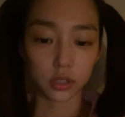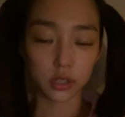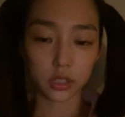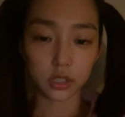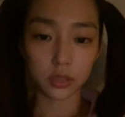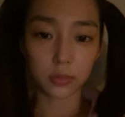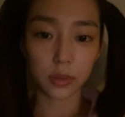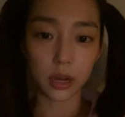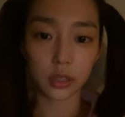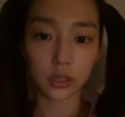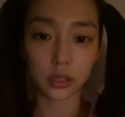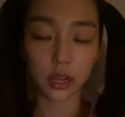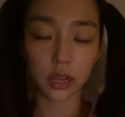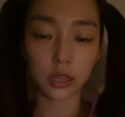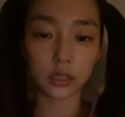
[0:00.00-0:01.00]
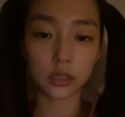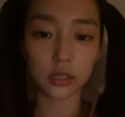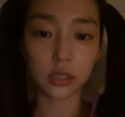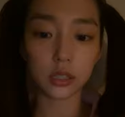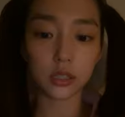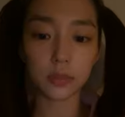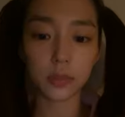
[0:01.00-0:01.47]
그치만 내일은
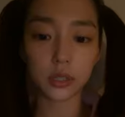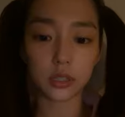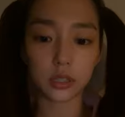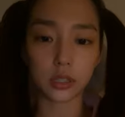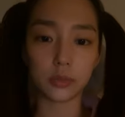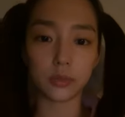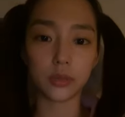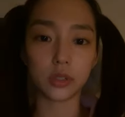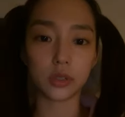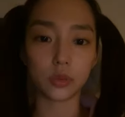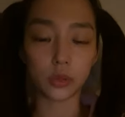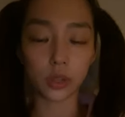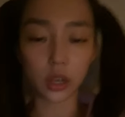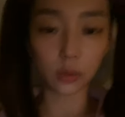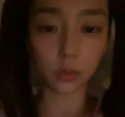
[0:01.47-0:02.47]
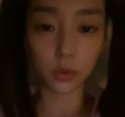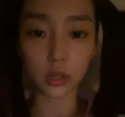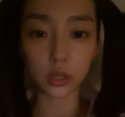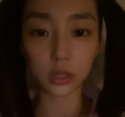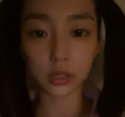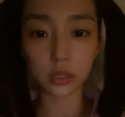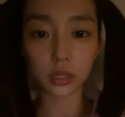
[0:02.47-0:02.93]
크리스마스 이브이고 내일
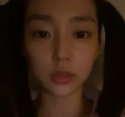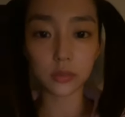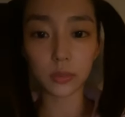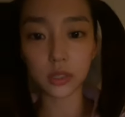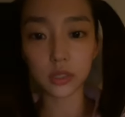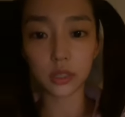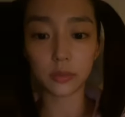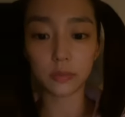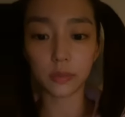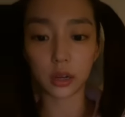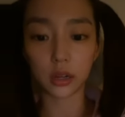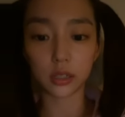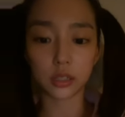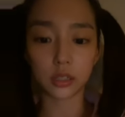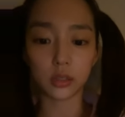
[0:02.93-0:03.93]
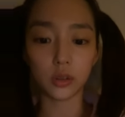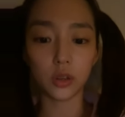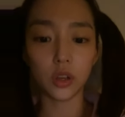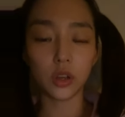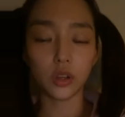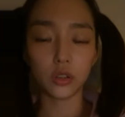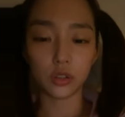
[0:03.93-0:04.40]
모레는 크리스마스인 만큼
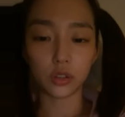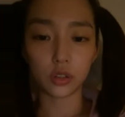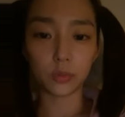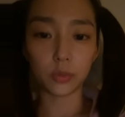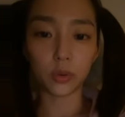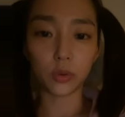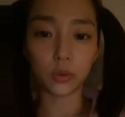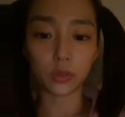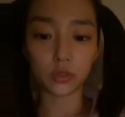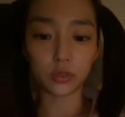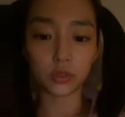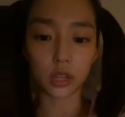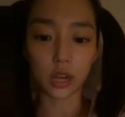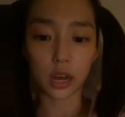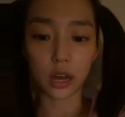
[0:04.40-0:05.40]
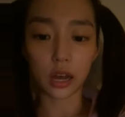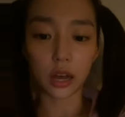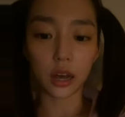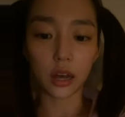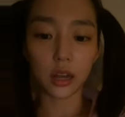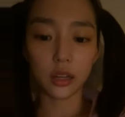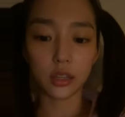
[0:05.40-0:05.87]
우리 모두
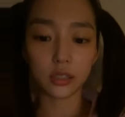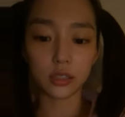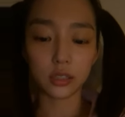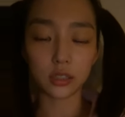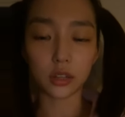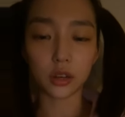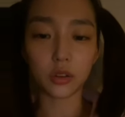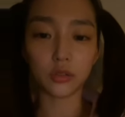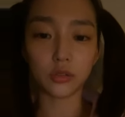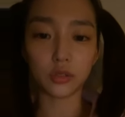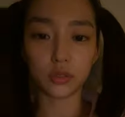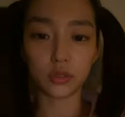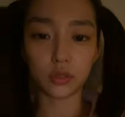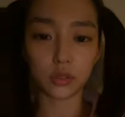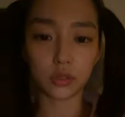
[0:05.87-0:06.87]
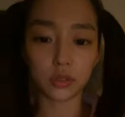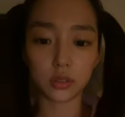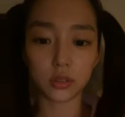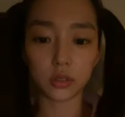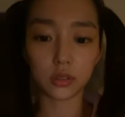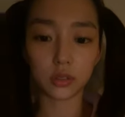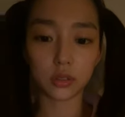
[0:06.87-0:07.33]
다 즐거운
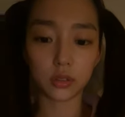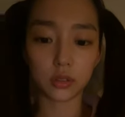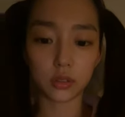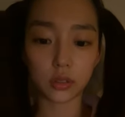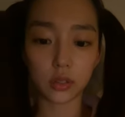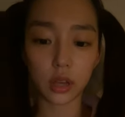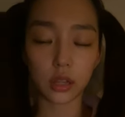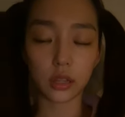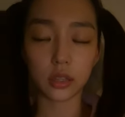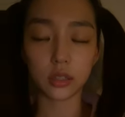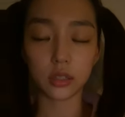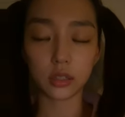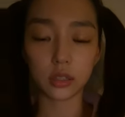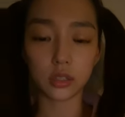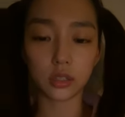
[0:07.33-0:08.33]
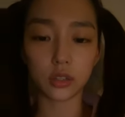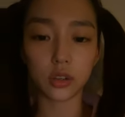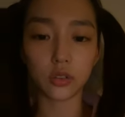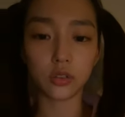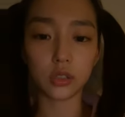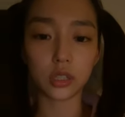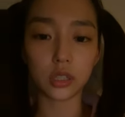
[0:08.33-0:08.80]
한
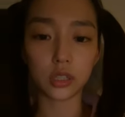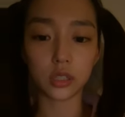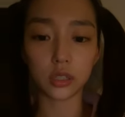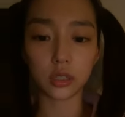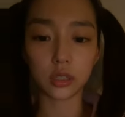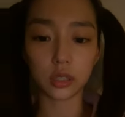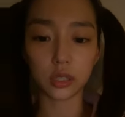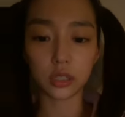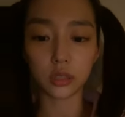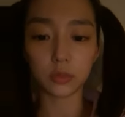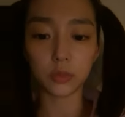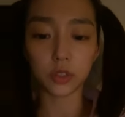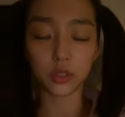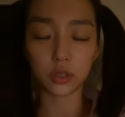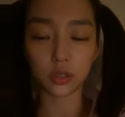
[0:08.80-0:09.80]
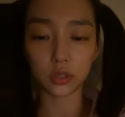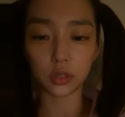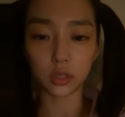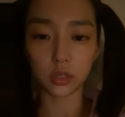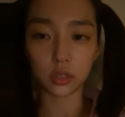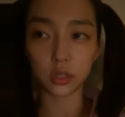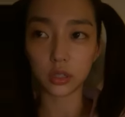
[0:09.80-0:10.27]
즐거운 2020년
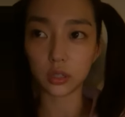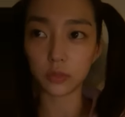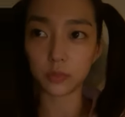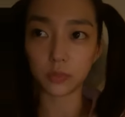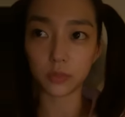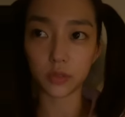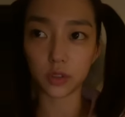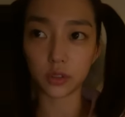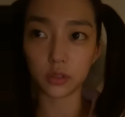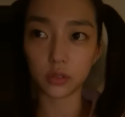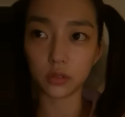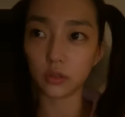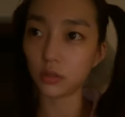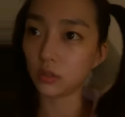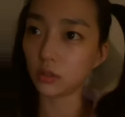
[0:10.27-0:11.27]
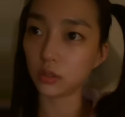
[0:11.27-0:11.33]
20년